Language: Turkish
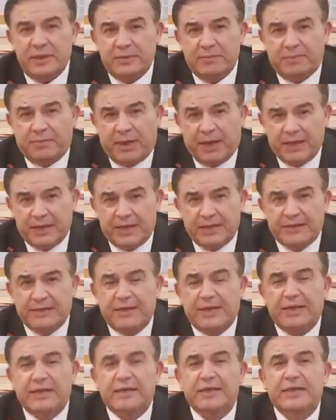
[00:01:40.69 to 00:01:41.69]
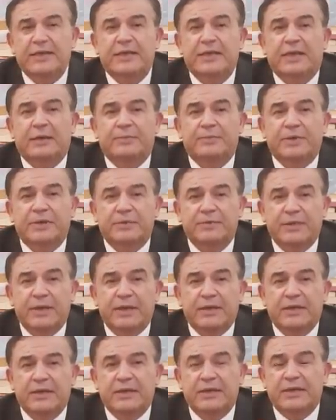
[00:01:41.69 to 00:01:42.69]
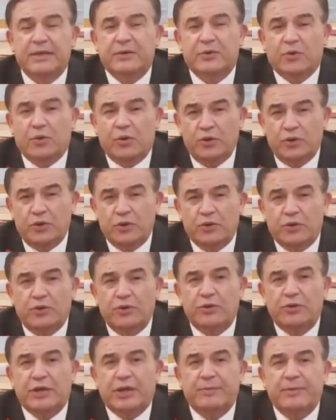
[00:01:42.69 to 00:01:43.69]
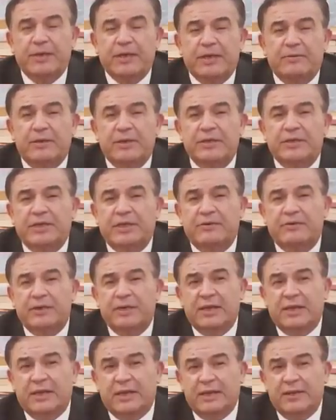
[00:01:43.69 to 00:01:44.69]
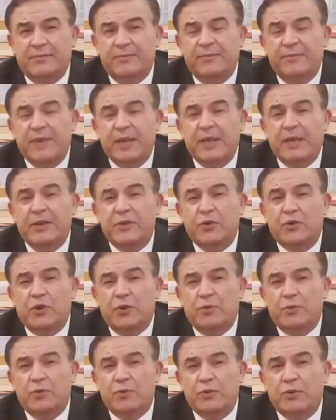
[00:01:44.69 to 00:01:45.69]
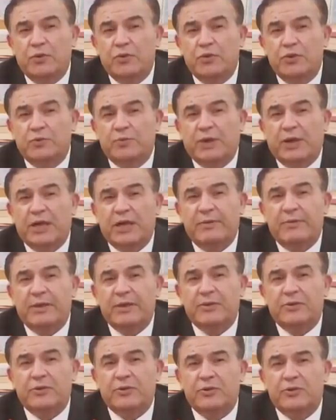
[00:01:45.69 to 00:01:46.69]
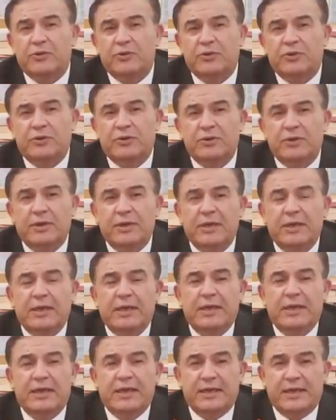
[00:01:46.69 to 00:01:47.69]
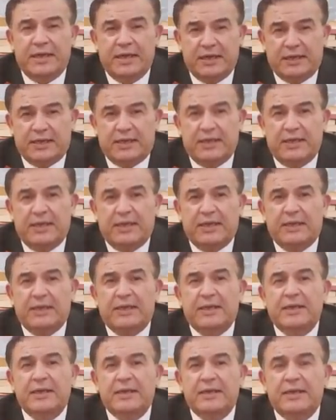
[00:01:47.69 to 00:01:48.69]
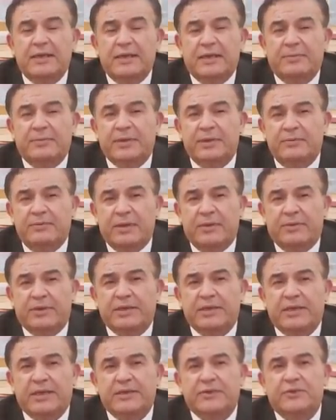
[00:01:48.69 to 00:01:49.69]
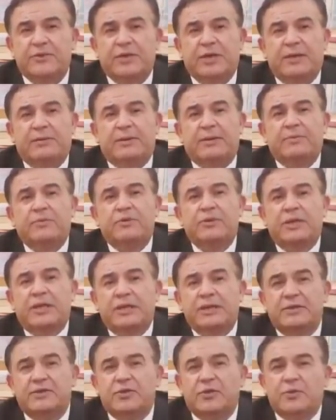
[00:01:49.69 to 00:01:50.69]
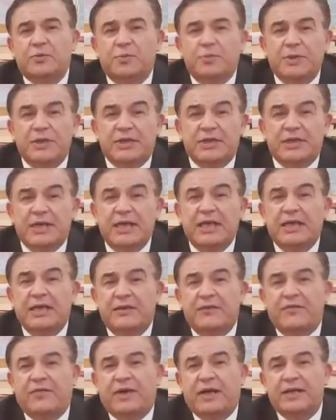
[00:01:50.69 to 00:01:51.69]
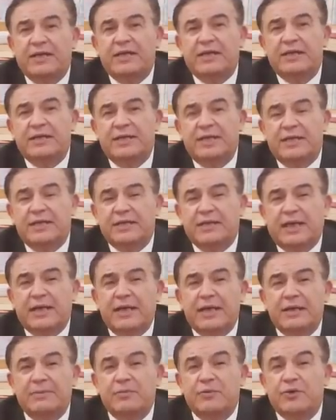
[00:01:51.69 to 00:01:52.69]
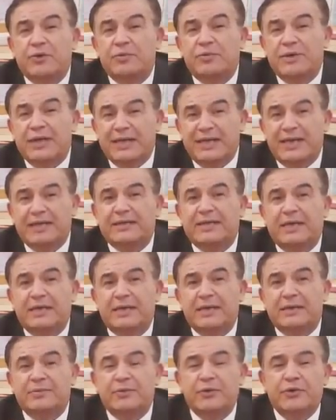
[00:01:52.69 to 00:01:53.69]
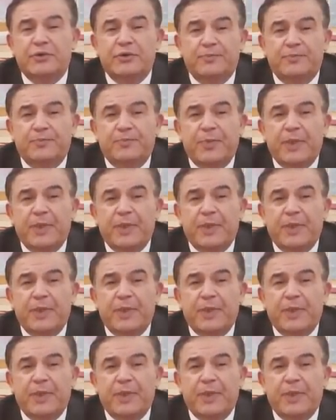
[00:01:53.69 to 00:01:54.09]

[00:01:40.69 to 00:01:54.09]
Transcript: bankasına yaptırım koyduk diyor. Amerika Birleşik Devletleri tüm Rus parlamentosunun yetkililerine yaptırım yapacağız diyor ama bunlar çok bir şey ifade edeceğini zannetmiyorum. Neden zannetmiyorum?